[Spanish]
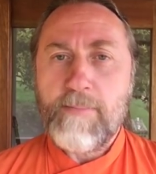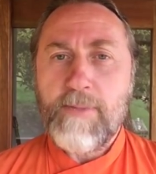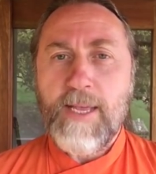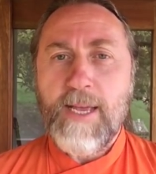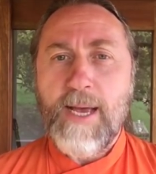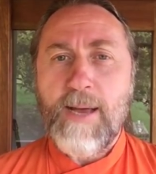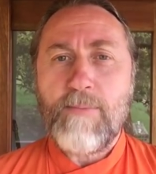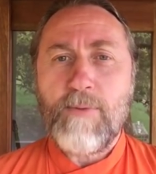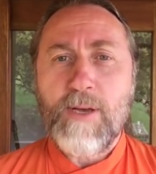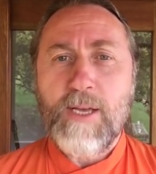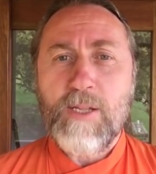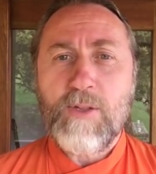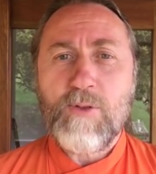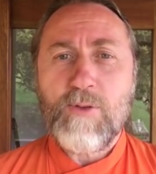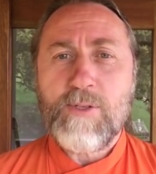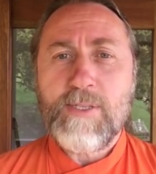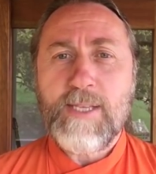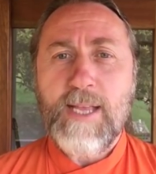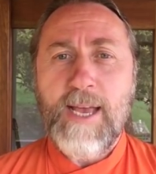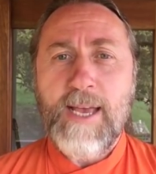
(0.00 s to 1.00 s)
Digamos que
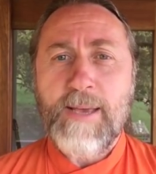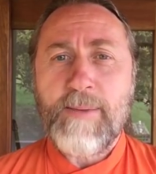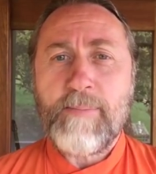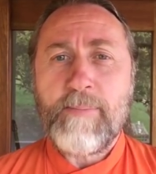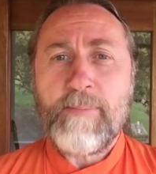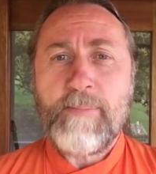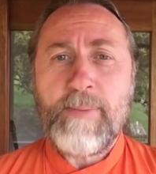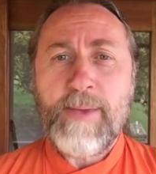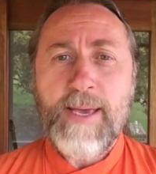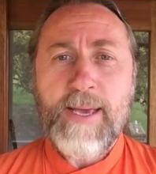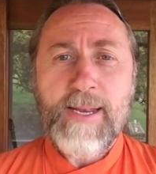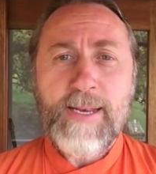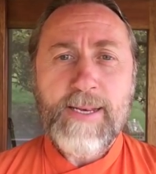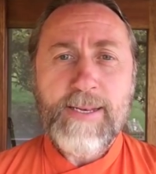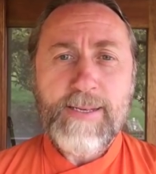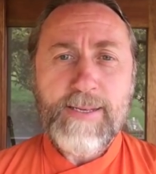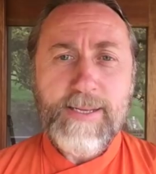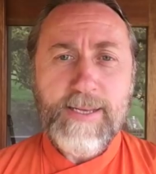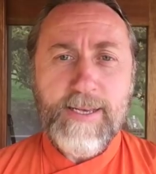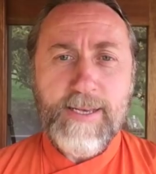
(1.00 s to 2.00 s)
tú estás
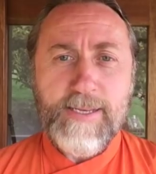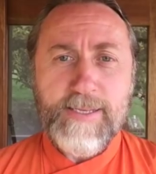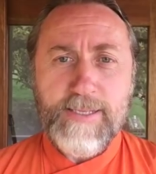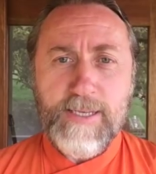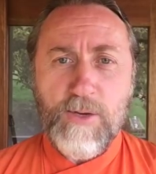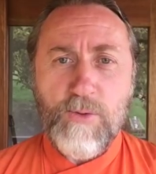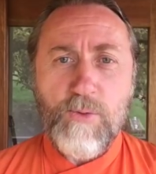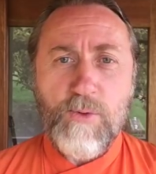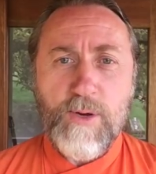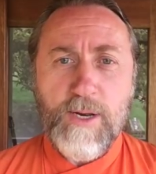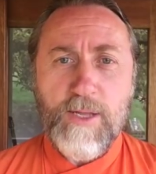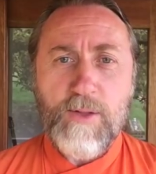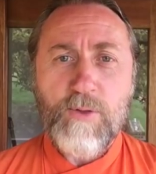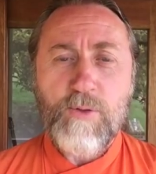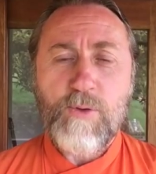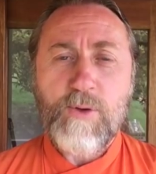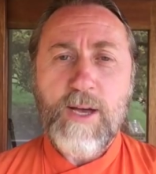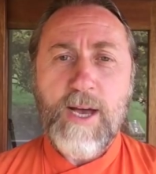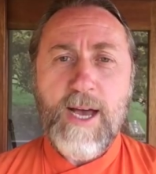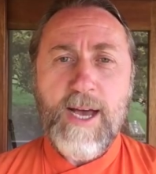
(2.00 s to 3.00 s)
bien eh, segura en
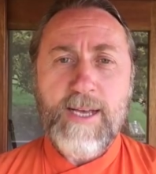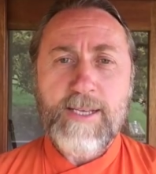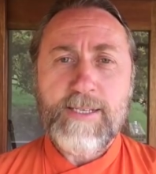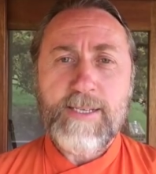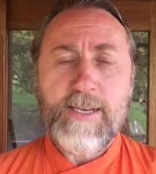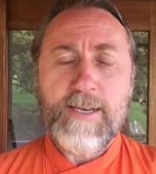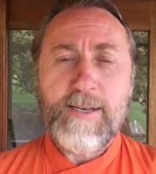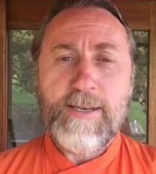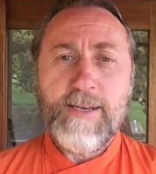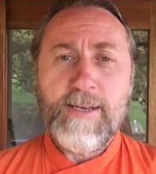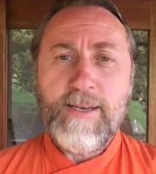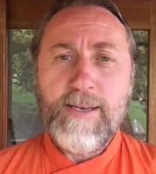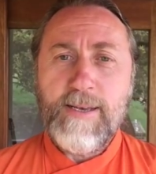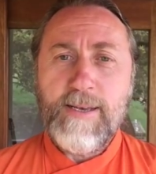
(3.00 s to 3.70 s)
tu casa,